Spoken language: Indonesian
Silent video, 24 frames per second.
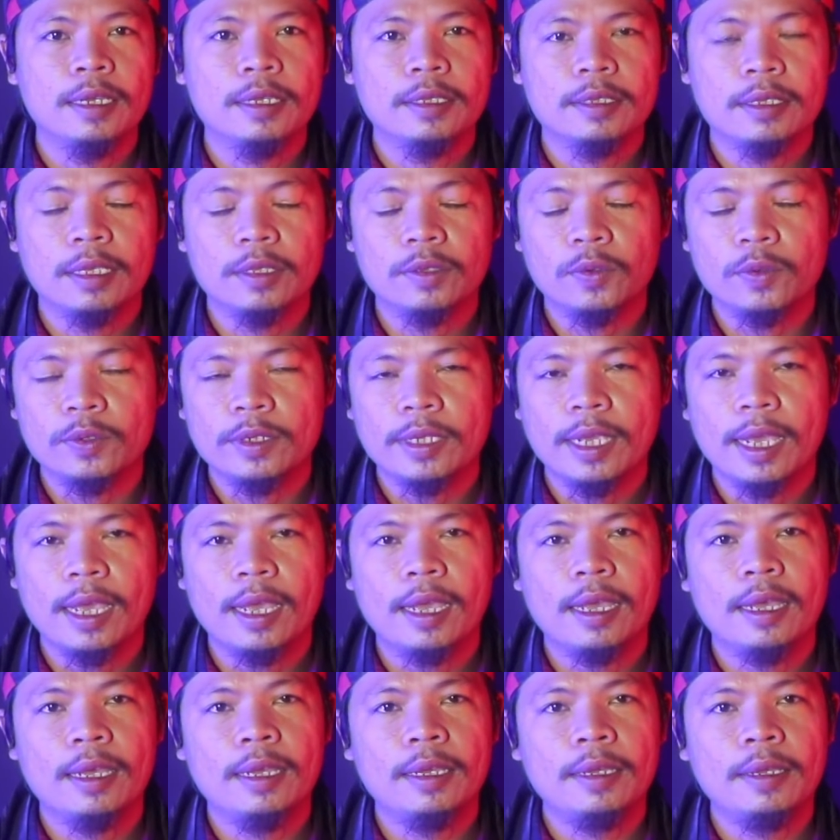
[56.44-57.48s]

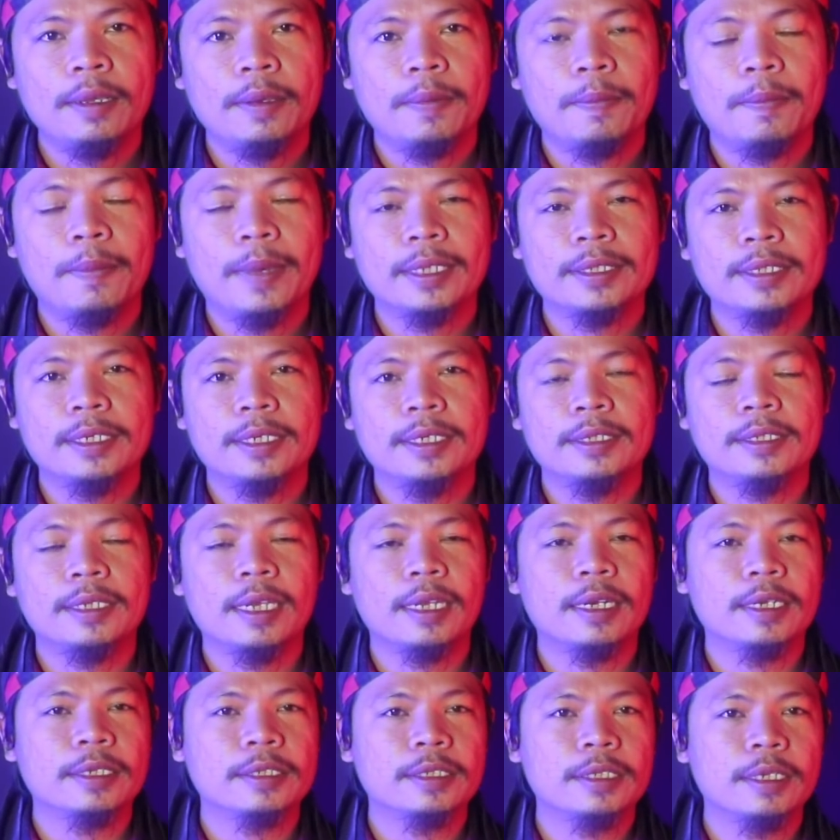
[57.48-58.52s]
tentunya masih di
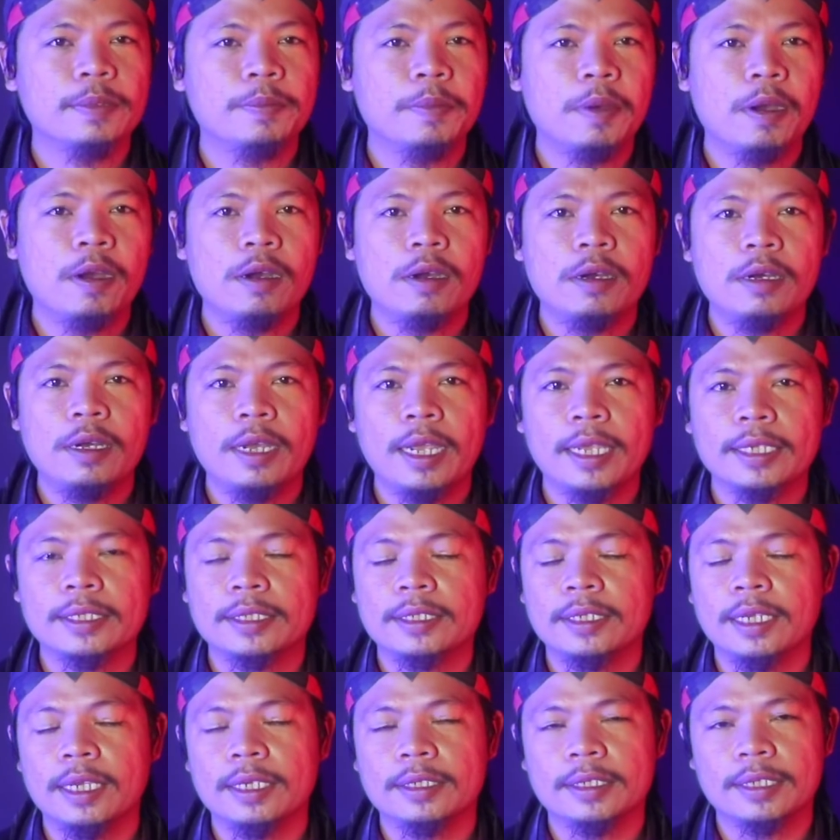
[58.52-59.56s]
channel Simo
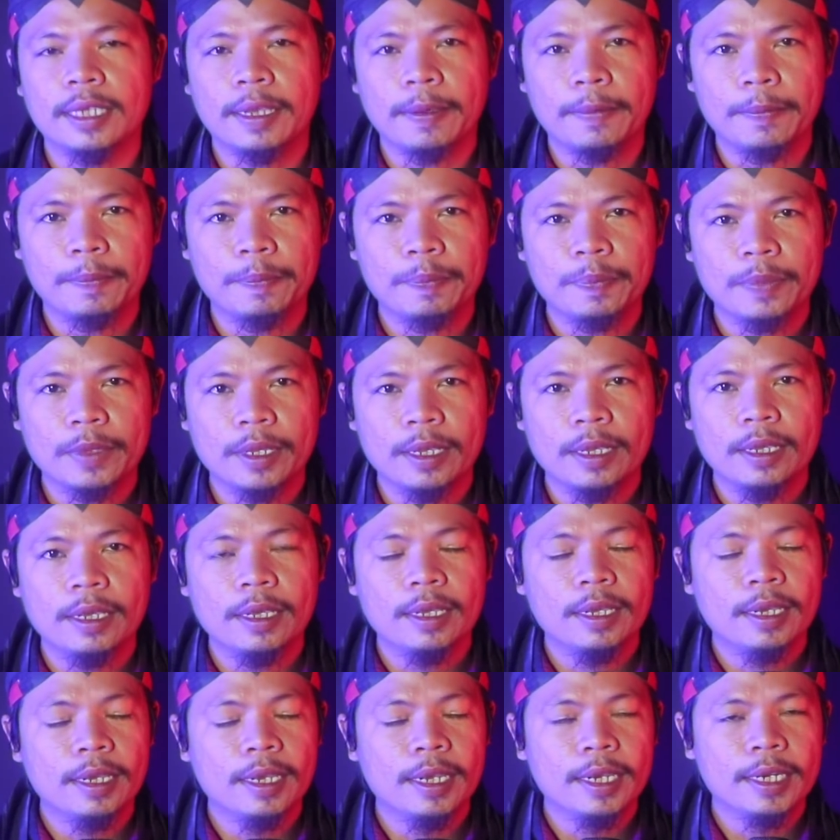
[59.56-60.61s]
SDSM.
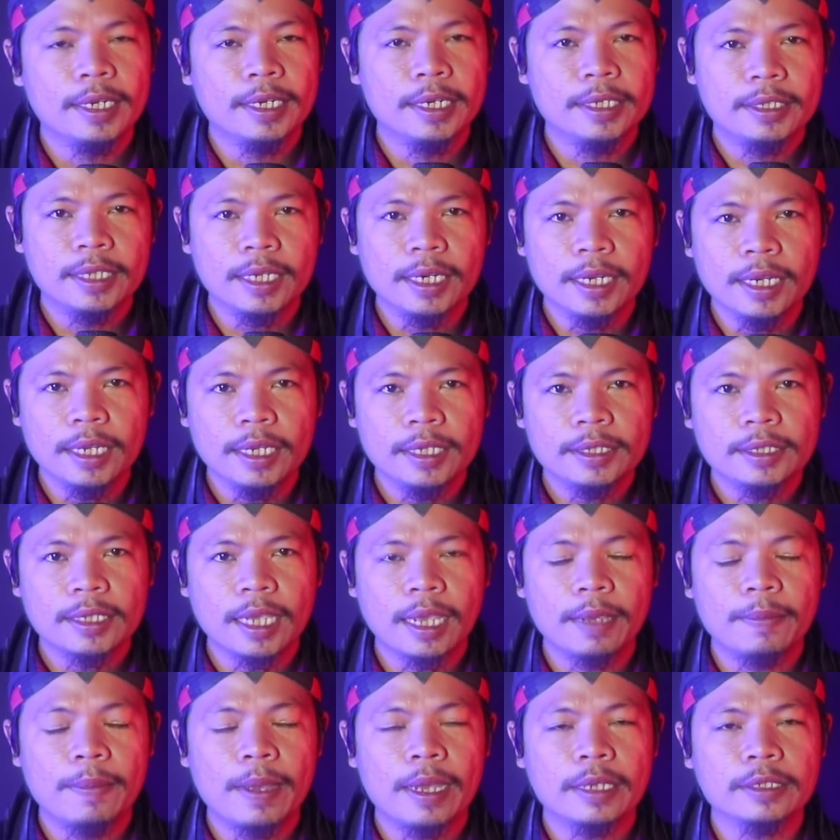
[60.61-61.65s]
Di sini
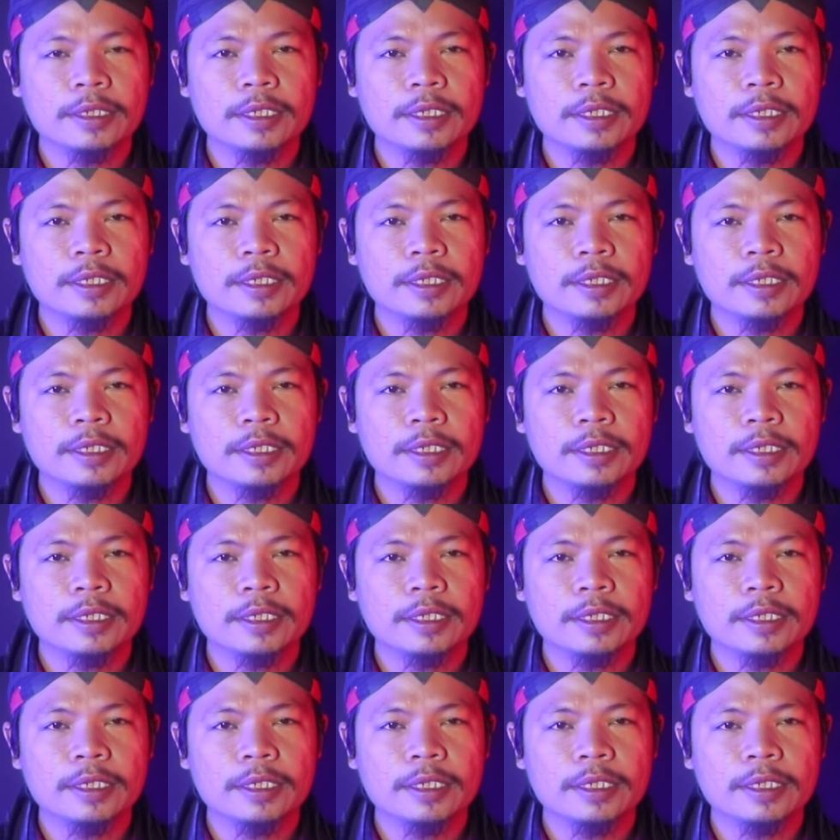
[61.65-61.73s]
saya Bang